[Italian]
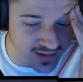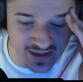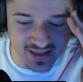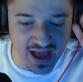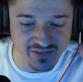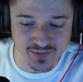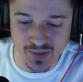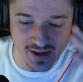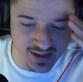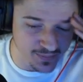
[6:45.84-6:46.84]
stile Daft
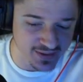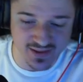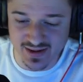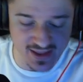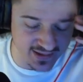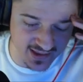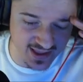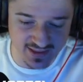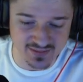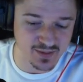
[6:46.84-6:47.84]
Punk a partire dai
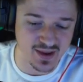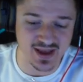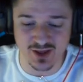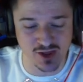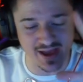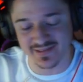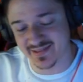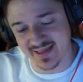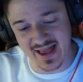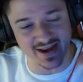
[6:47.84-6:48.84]
set, vabbè, lasciamo
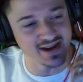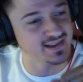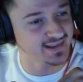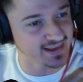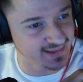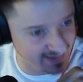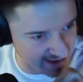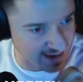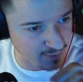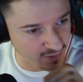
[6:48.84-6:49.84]
stare,
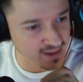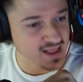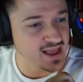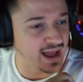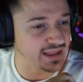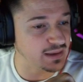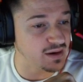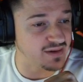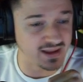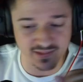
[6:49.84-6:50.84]
riscattiamo, andiamo
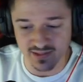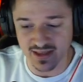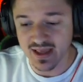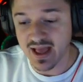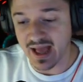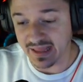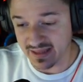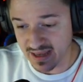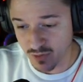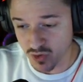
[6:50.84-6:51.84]
avanti,
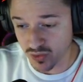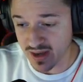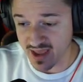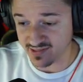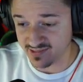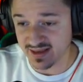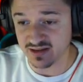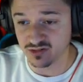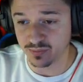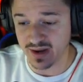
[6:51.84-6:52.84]
andiamo con lei, stile
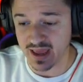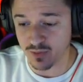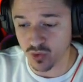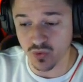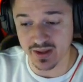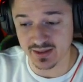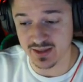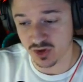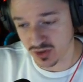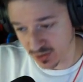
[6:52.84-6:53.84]
supremo,
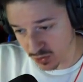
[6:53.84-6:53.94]
quindi ci